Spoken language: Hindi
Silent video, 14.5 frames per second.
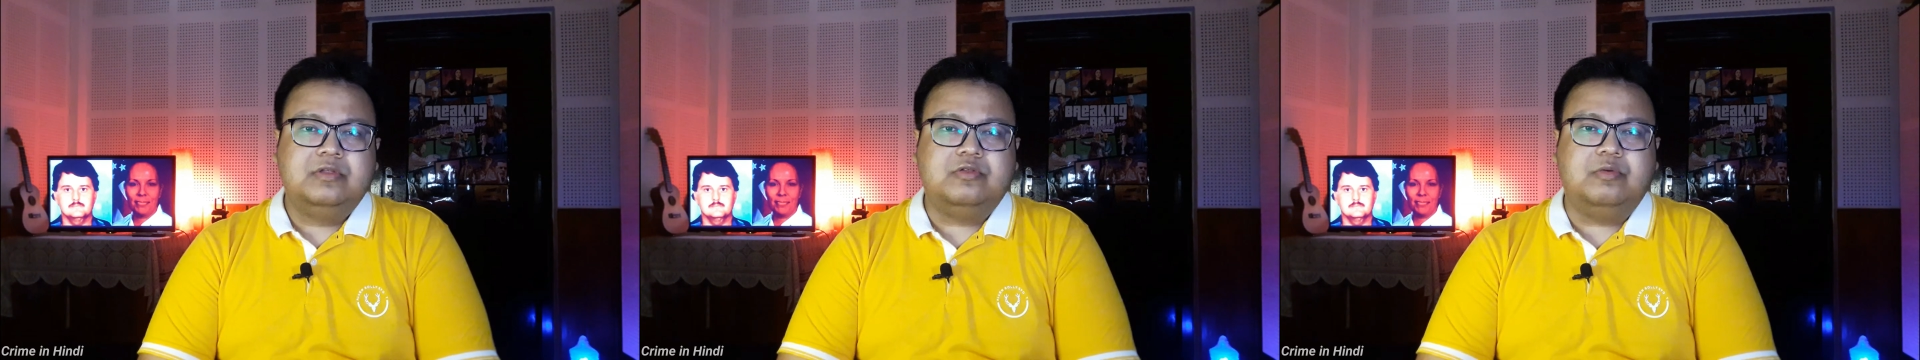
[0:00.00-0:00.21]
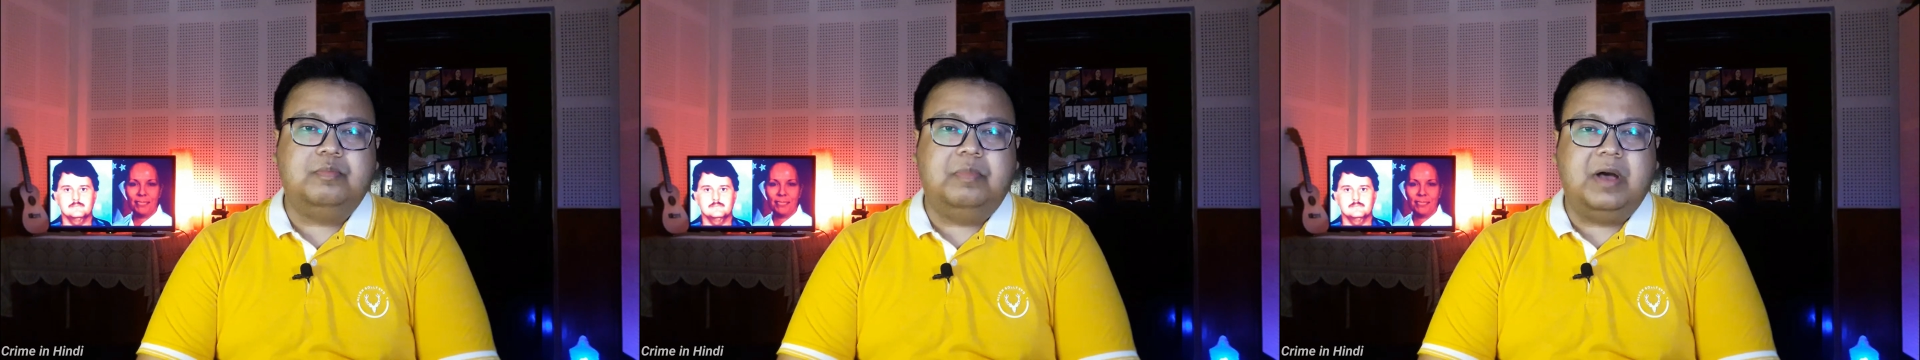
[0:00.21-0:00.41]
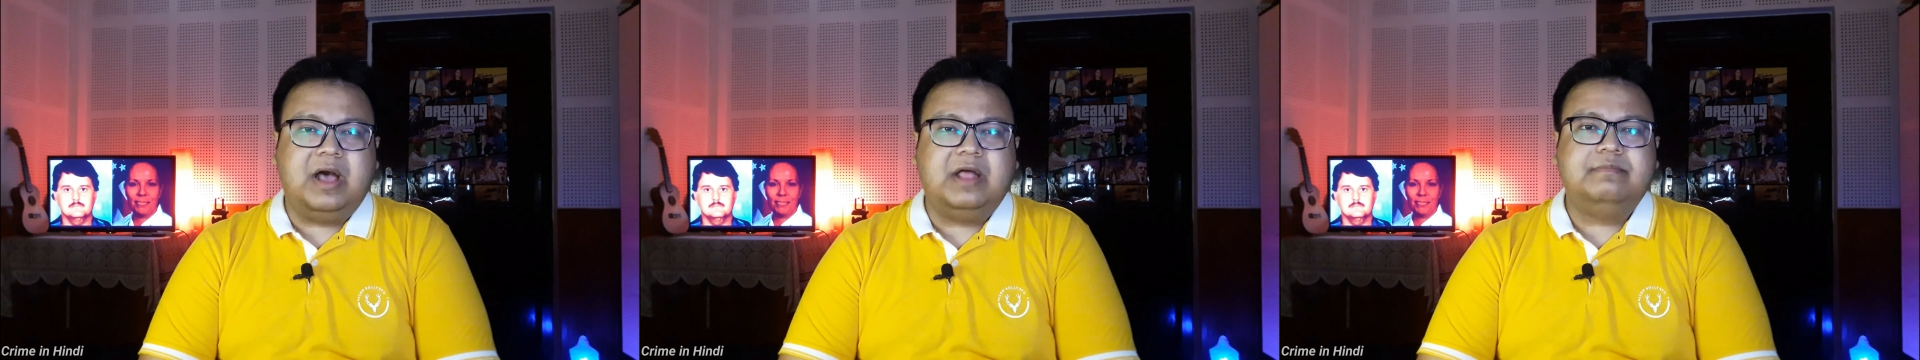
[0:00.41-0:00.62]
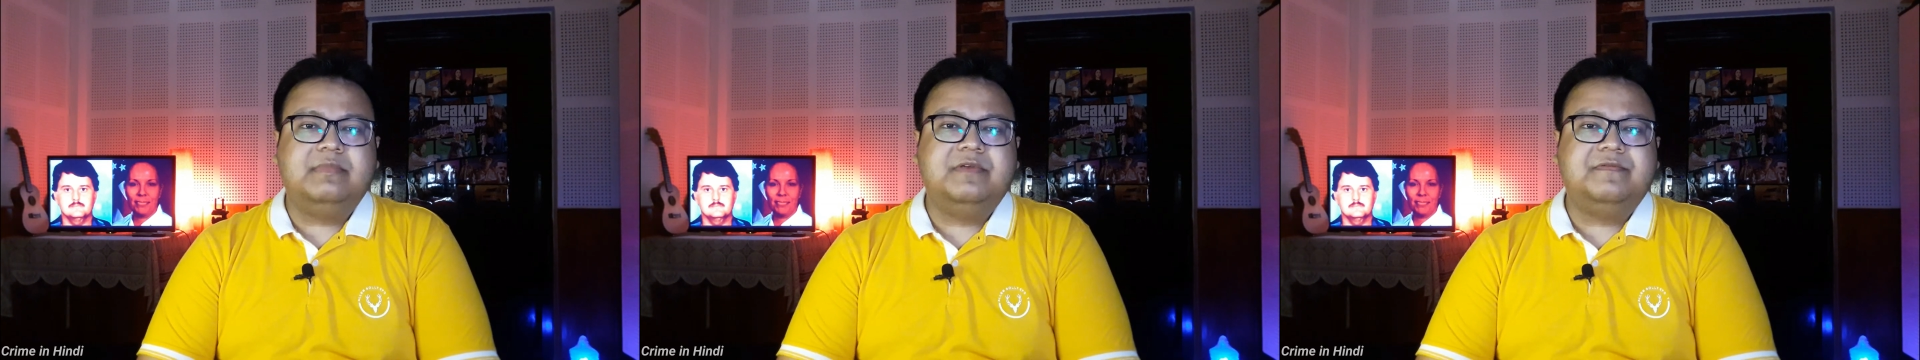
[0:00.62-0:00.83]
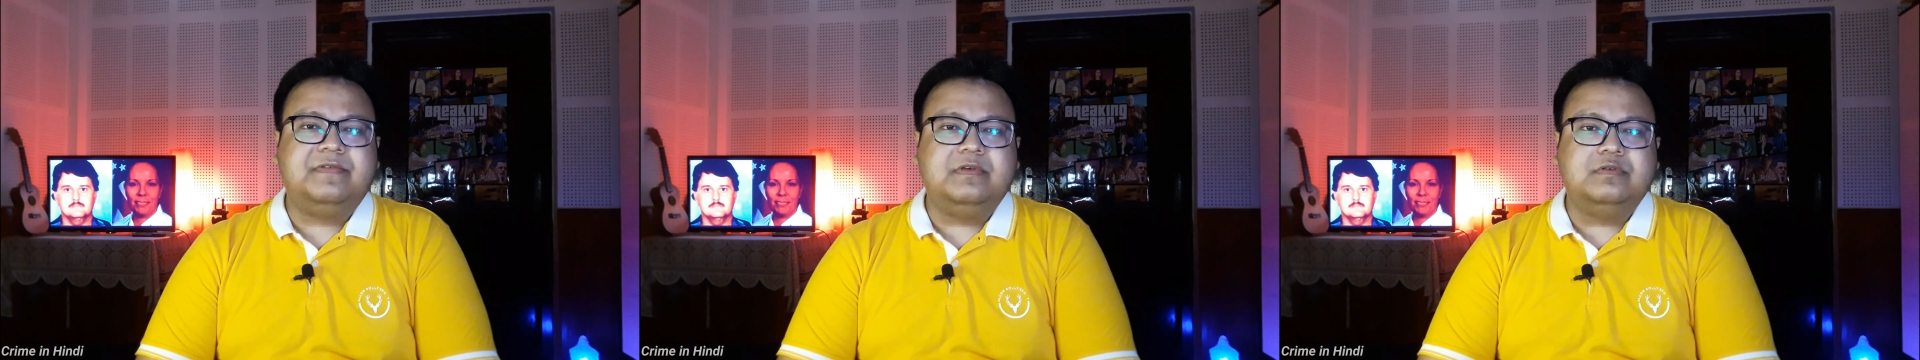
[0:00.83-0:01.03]
तो बाद
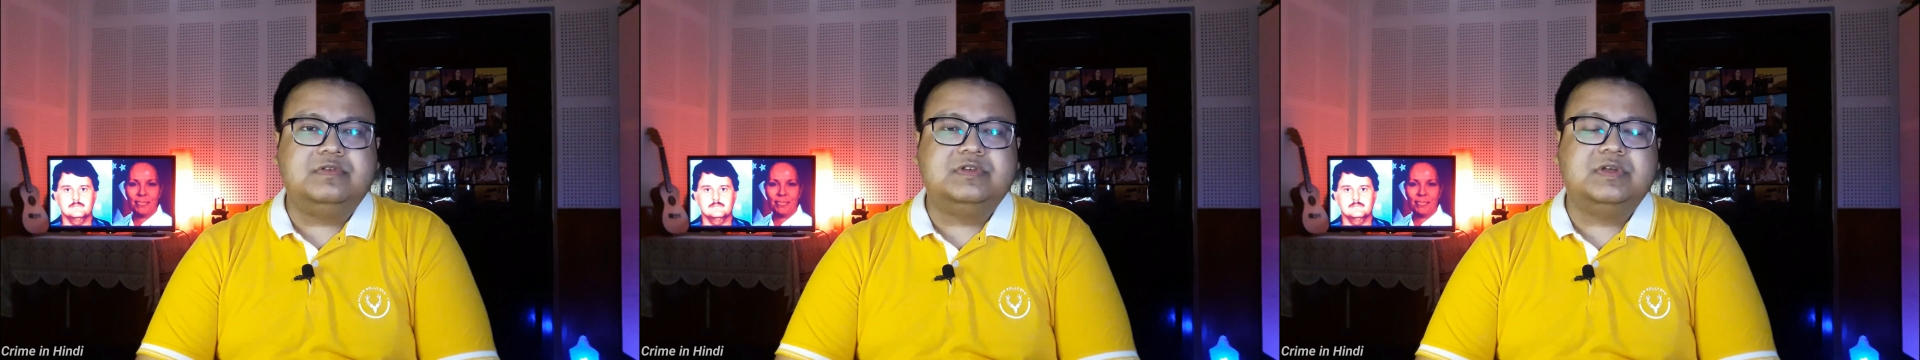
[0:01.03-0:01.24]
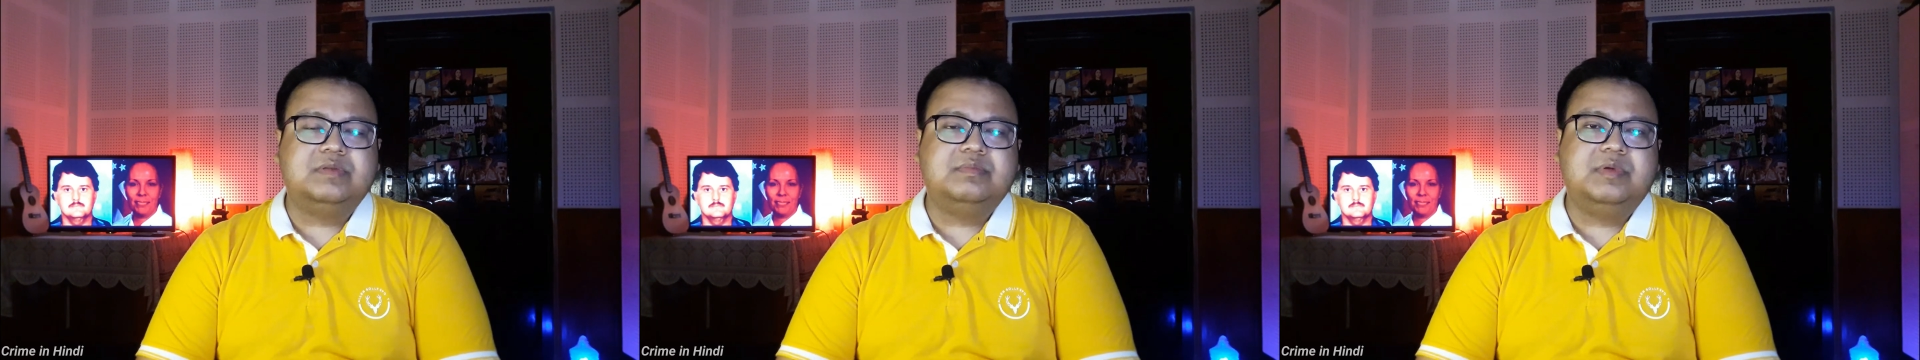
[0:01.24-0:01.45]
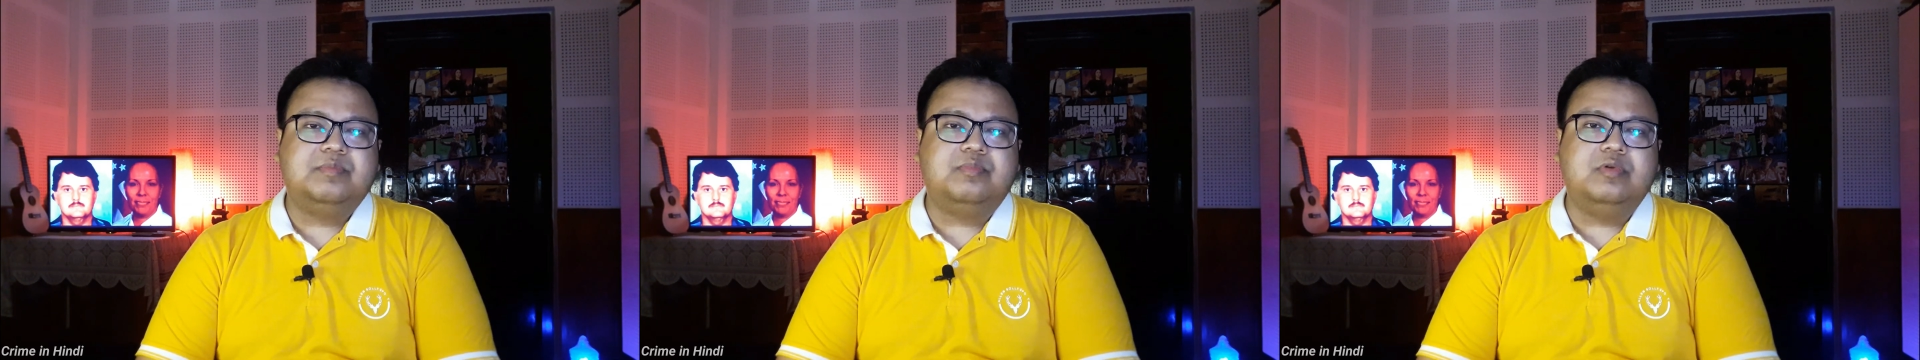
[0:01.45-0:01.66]
में फ्यूचर में